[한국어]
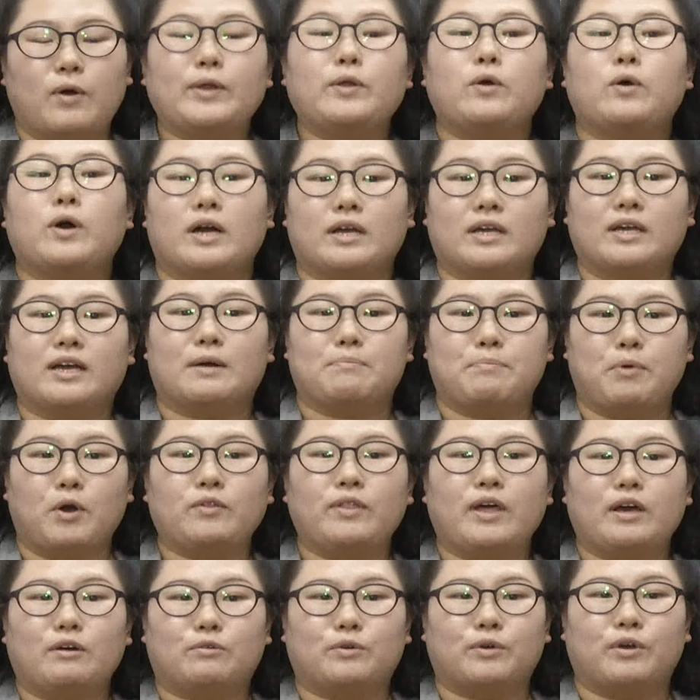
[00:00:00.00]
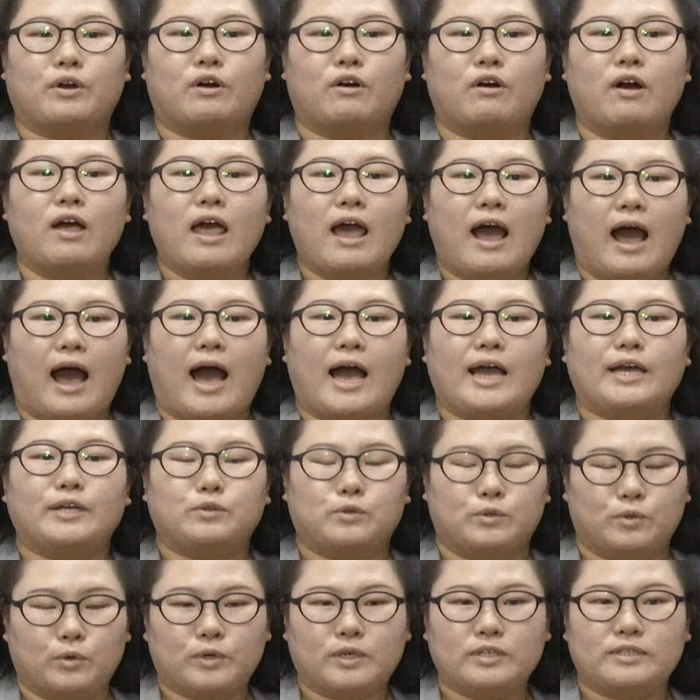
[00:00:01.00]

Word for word: 활용하기가 편하고요. 아이들도